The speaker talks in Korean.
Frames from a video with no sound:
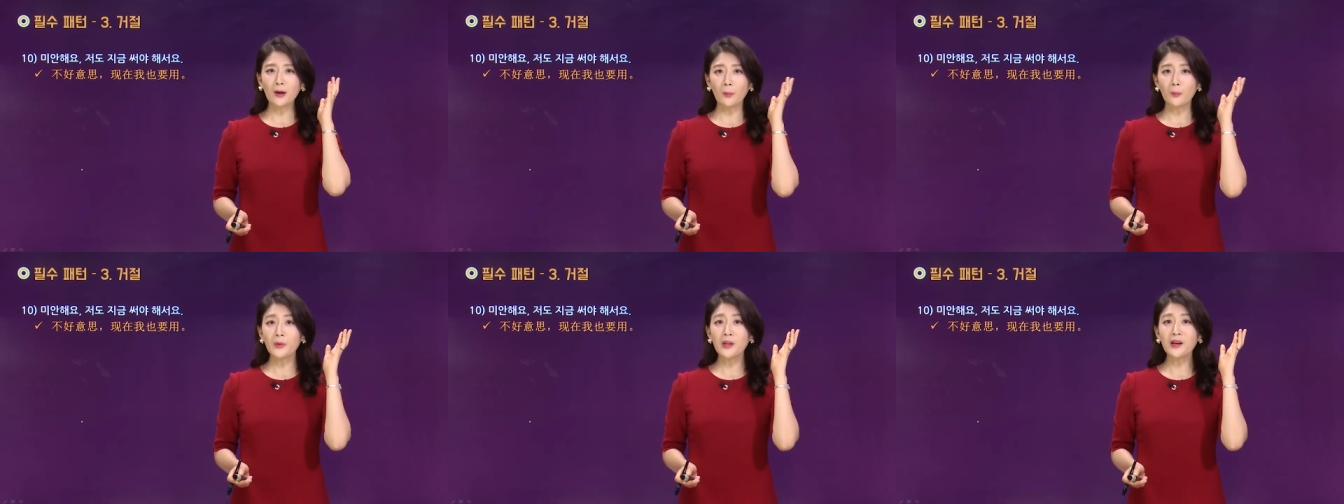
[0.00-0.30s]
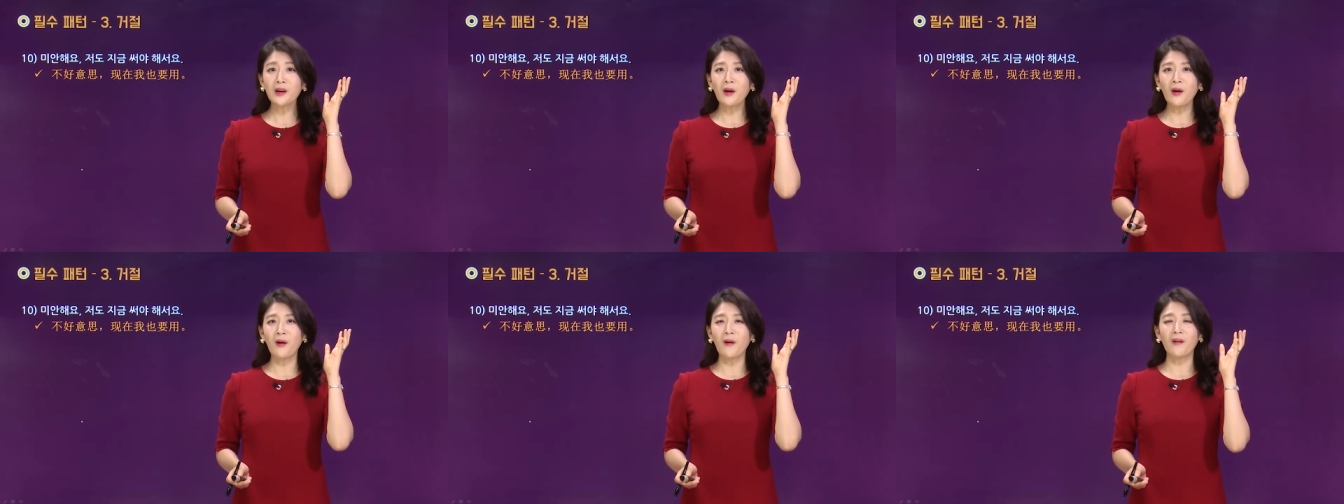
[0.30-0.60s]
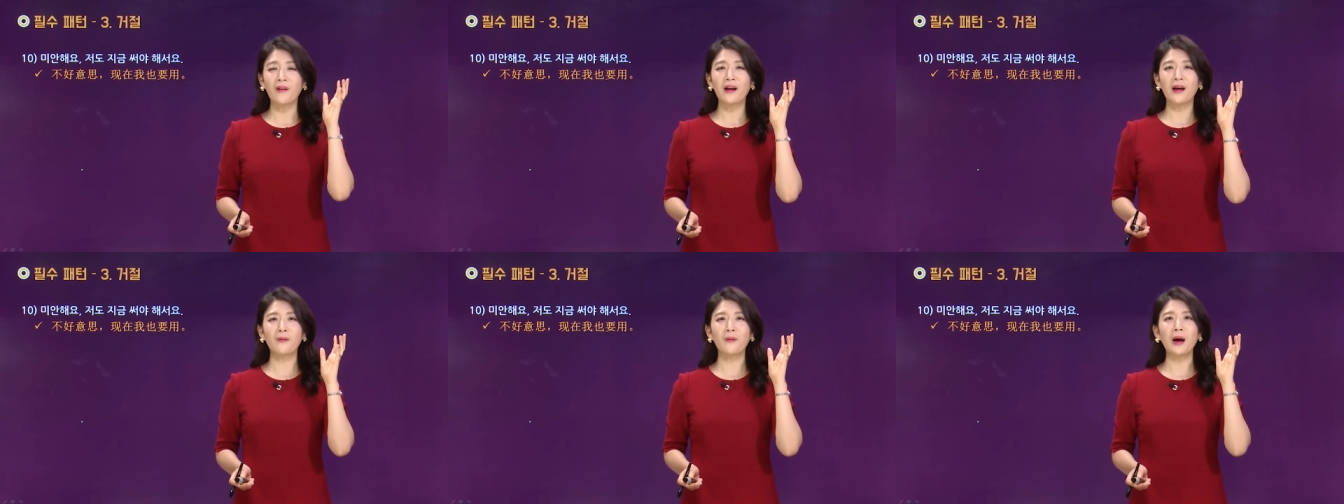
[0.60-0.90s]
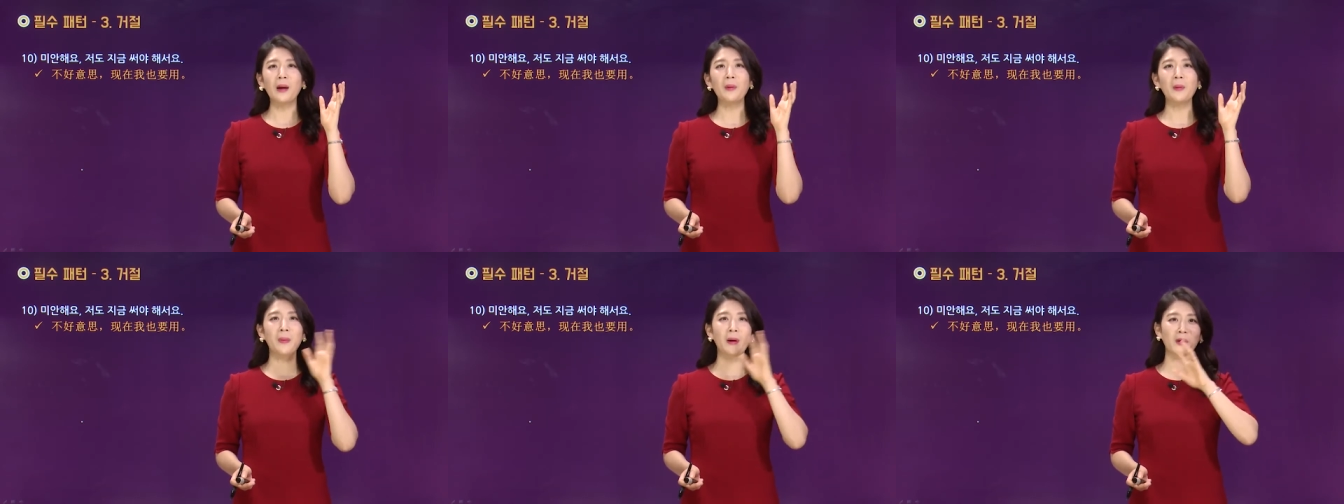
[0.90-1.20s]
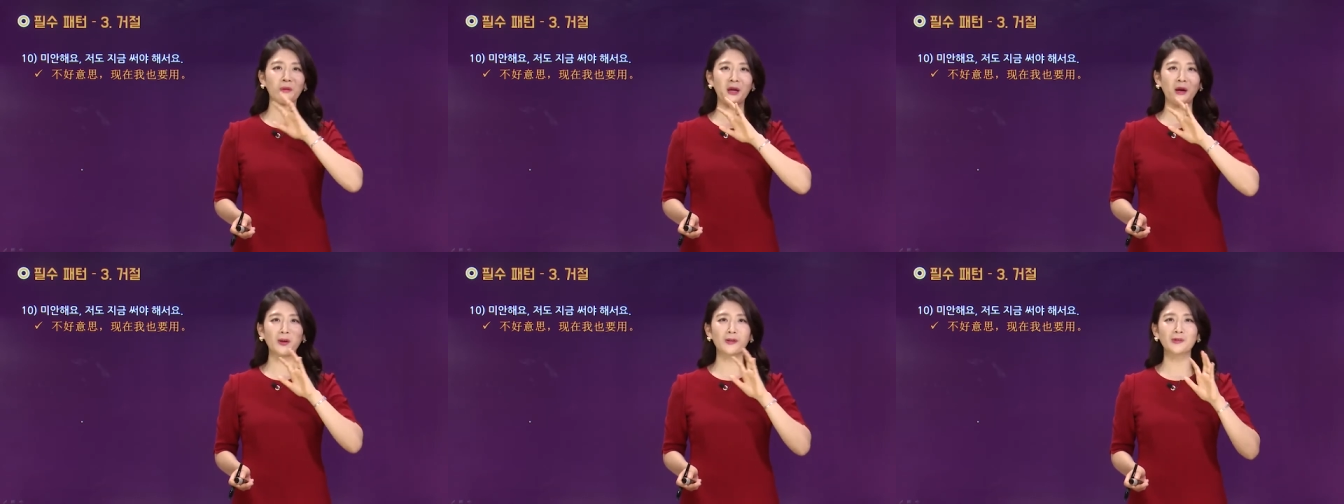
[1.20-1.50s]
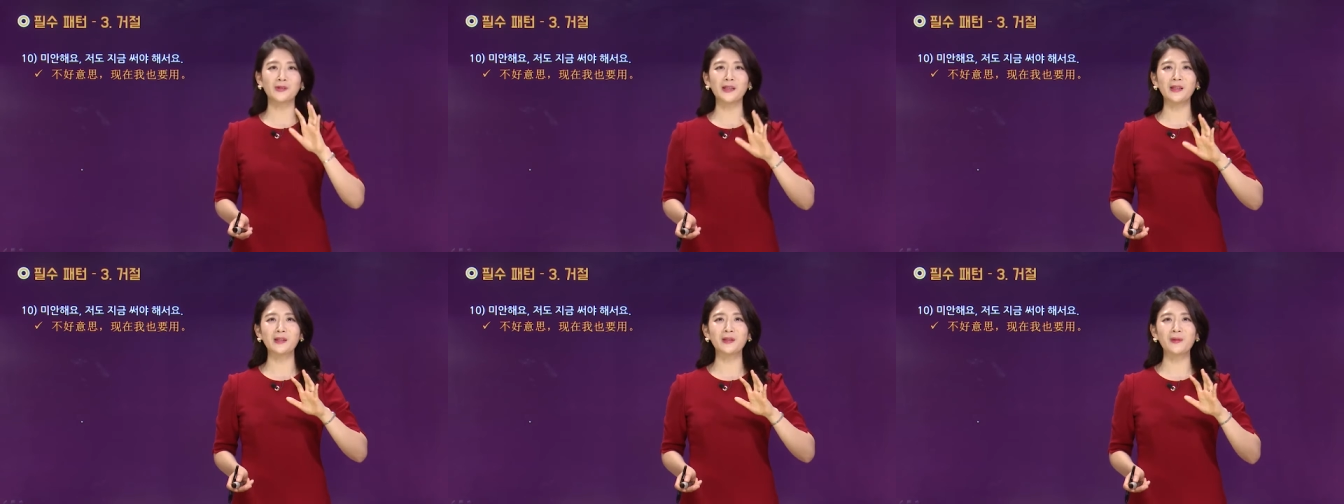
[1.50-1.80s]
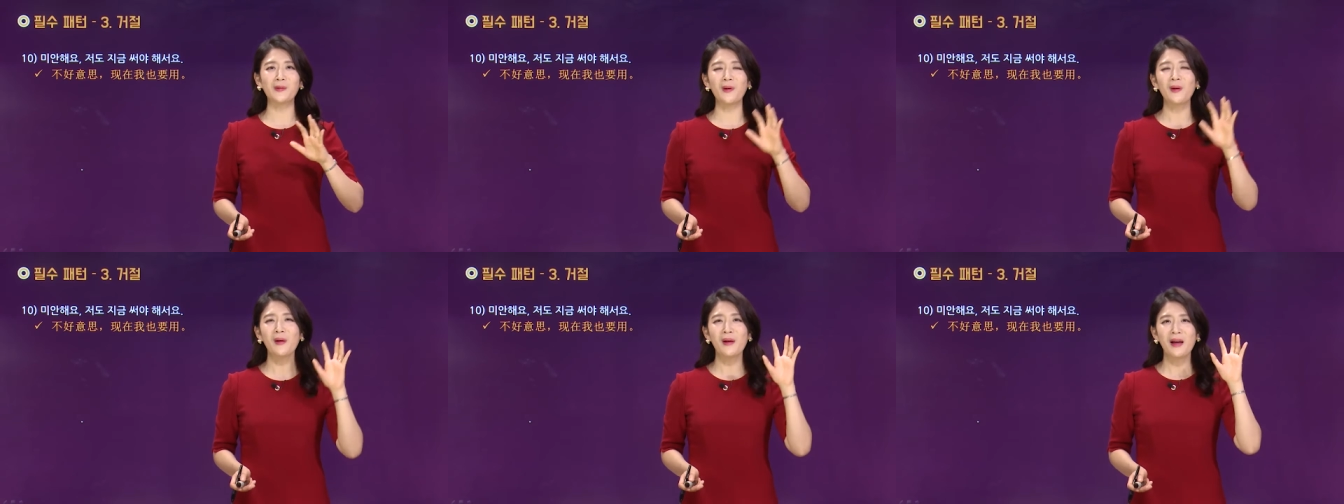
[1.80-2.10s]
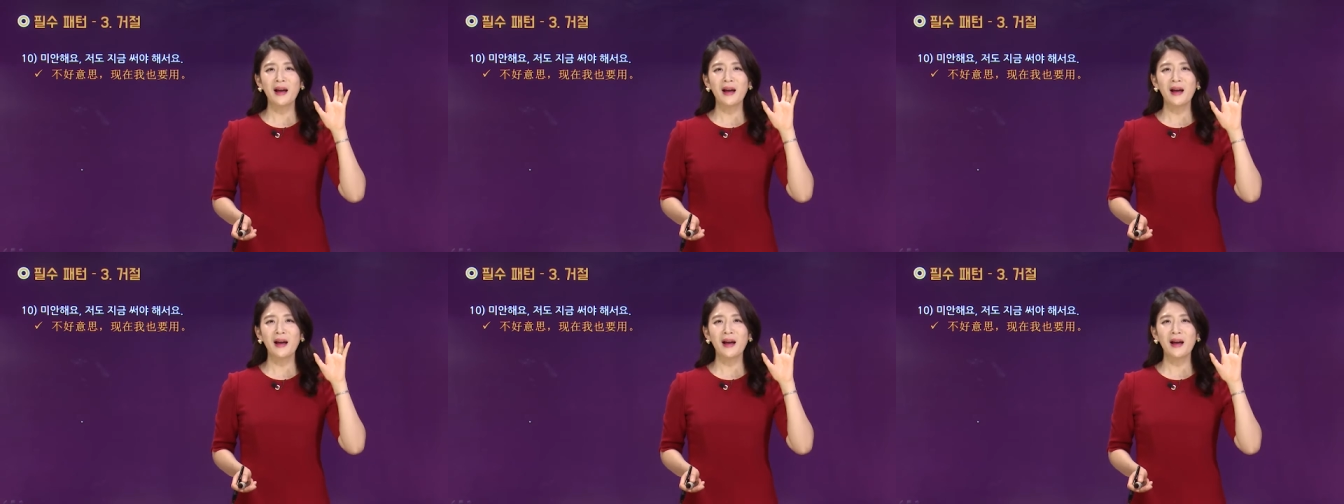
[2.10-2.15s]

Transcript: 없는 거라고 하면 바로 나올 수 있도록